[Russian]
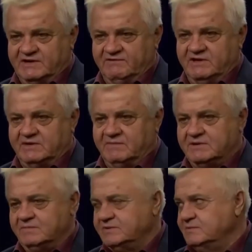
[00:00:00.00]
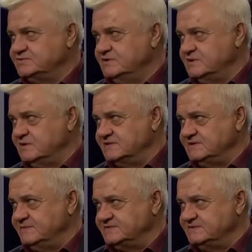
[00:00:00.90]
говорить об этом, потому что это нас
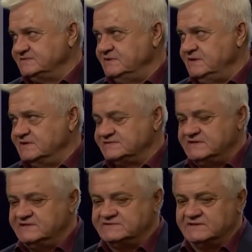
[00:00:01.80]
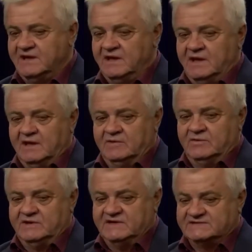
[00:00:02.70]
непосредственно не да. касается.
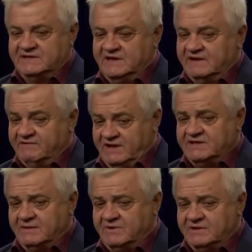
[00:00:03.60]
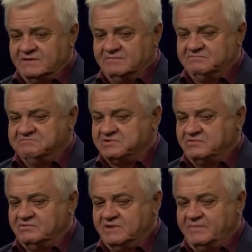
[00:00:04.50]
Но если не говорить об этом,
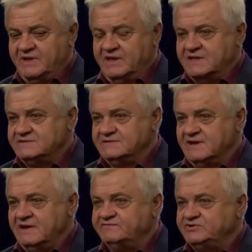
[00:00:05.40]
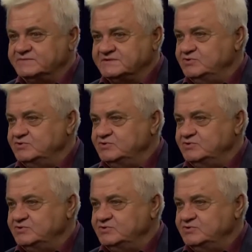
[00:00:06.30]
трудно понять, а в чем, в чем